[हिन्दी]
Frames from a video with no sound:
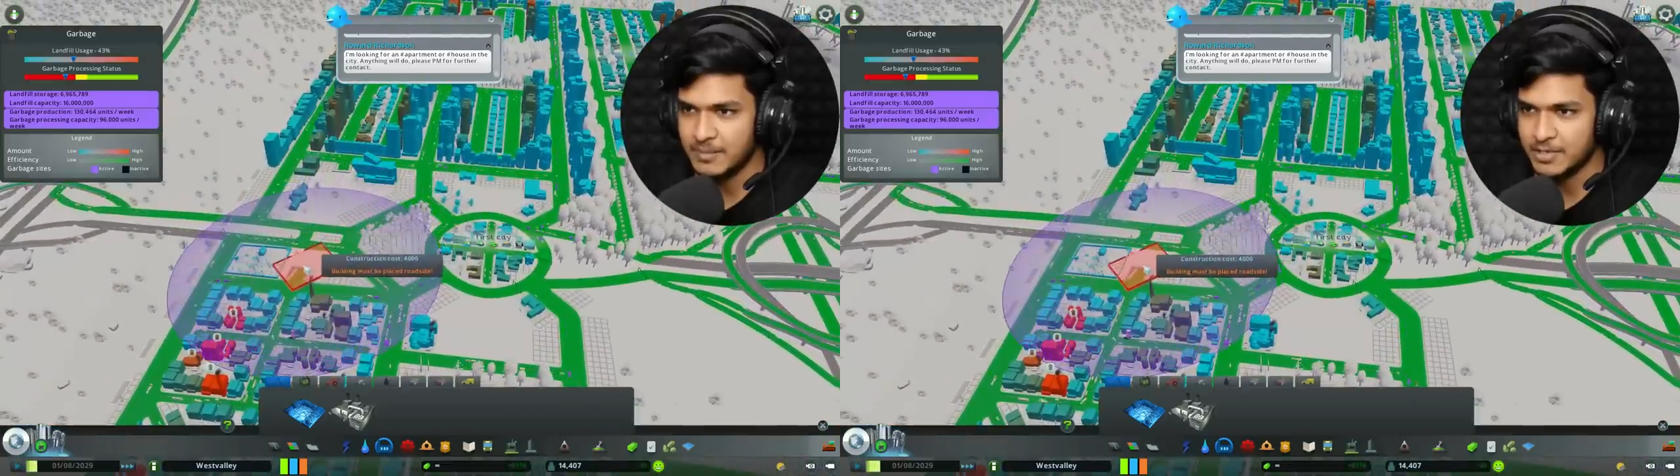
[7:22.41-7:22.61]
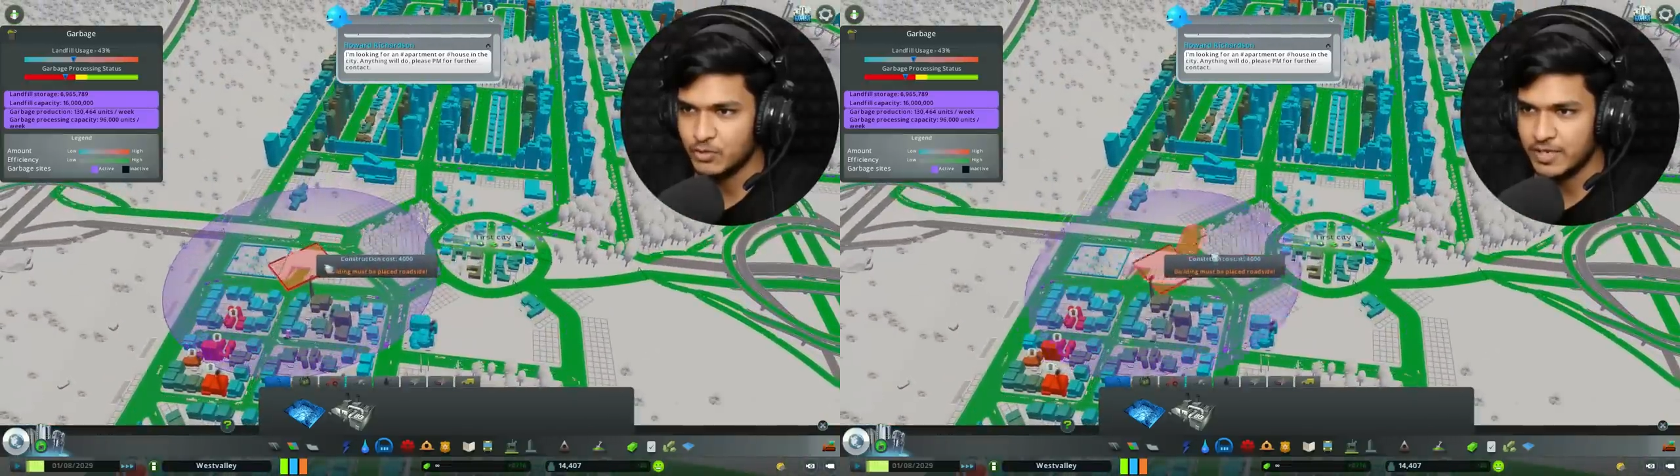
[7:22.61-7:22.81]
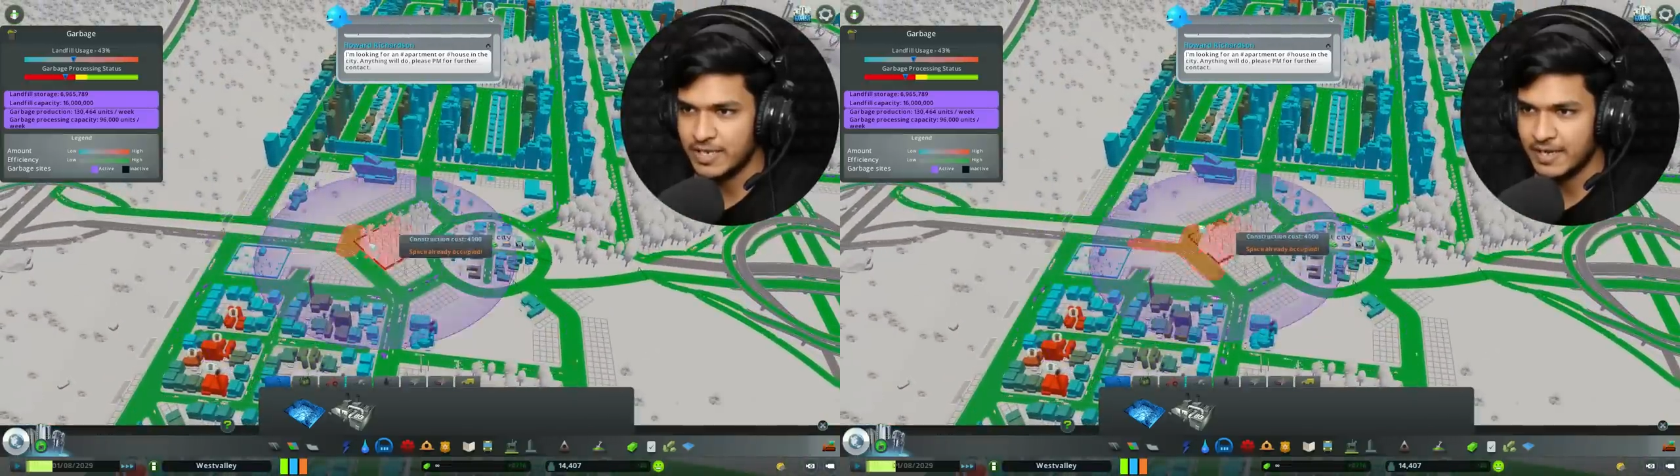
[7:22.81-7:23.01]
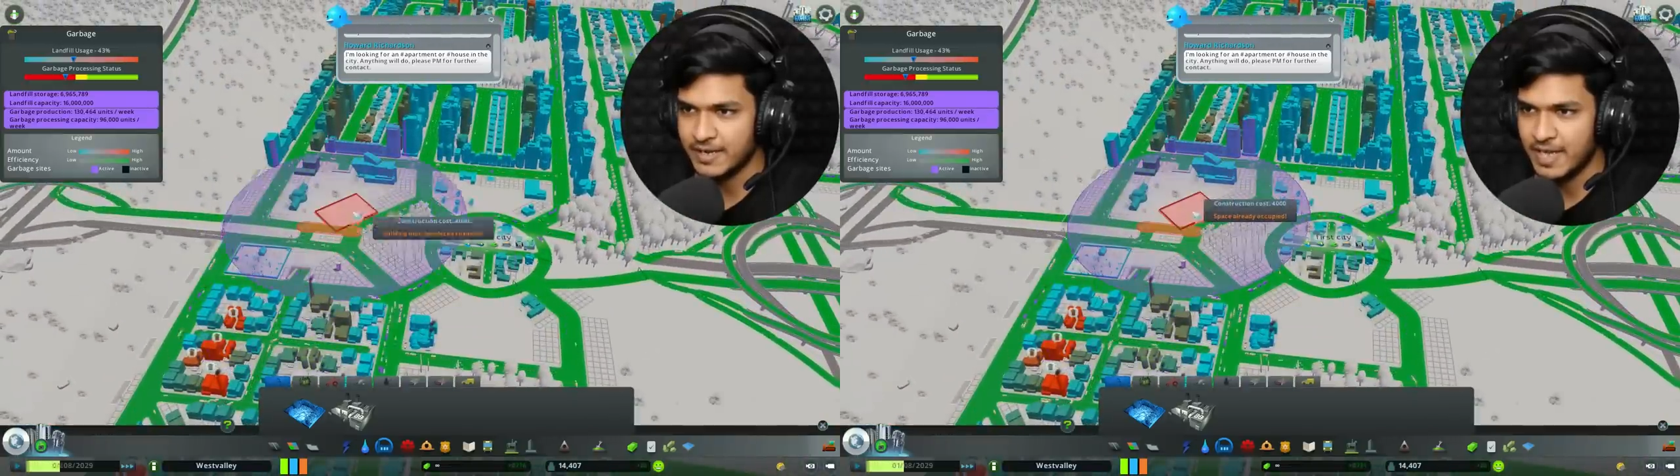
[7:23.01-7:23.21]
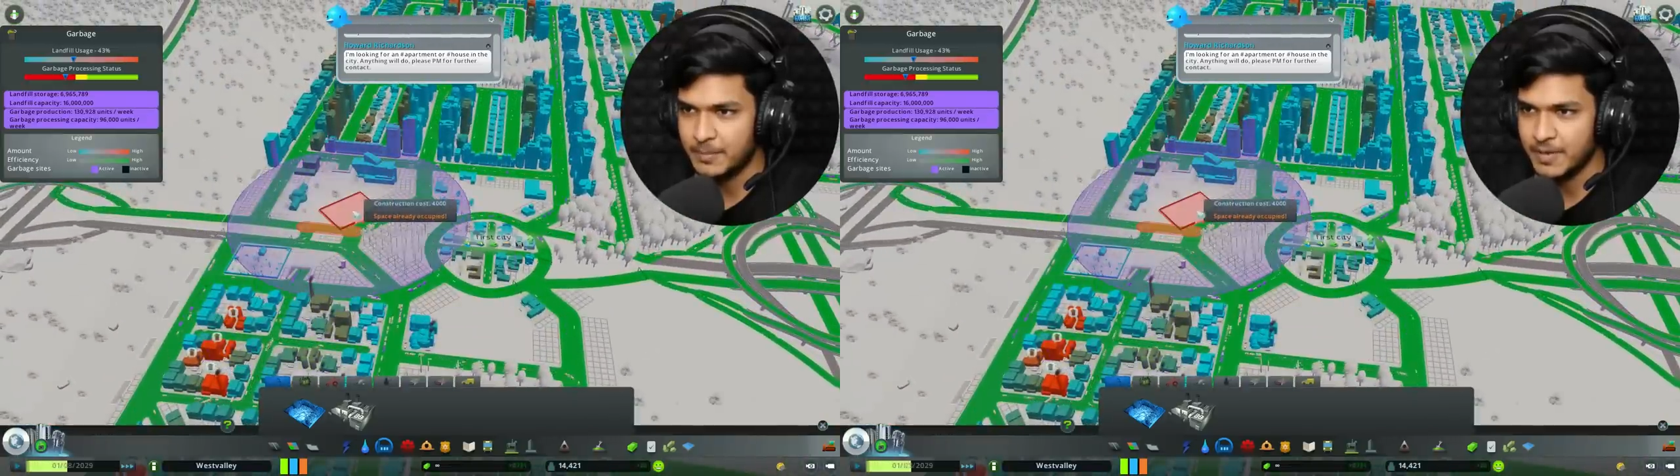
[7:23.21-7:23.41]
गार्बेज कोई लेगा
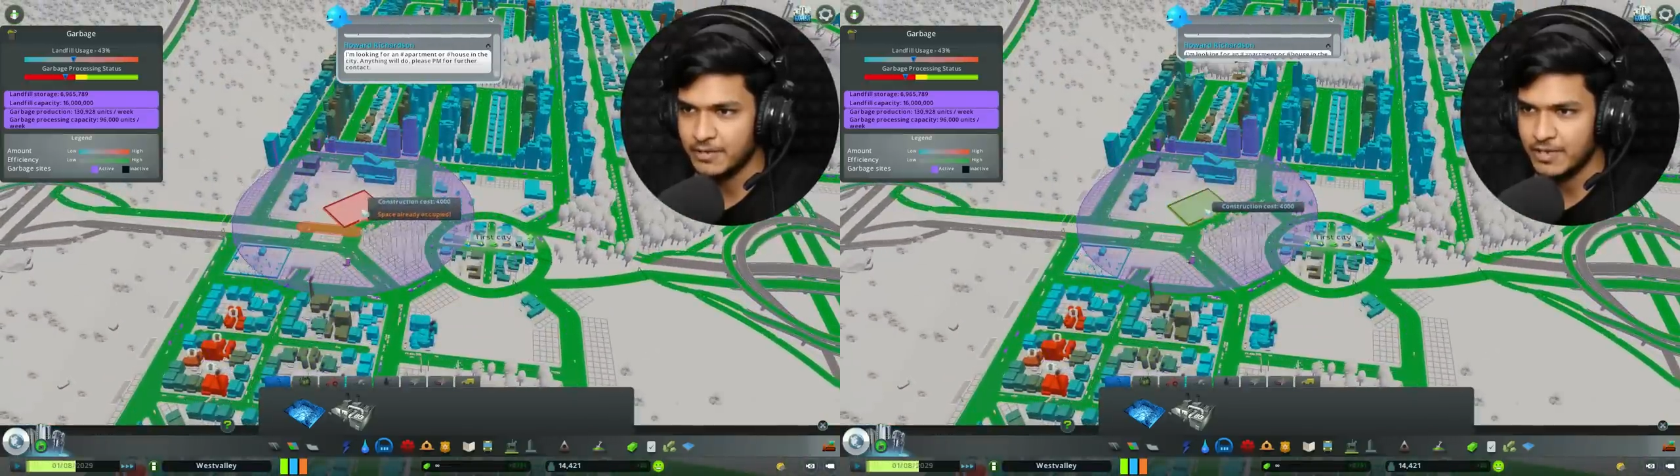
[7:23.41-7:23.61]
क्या यहाँ पे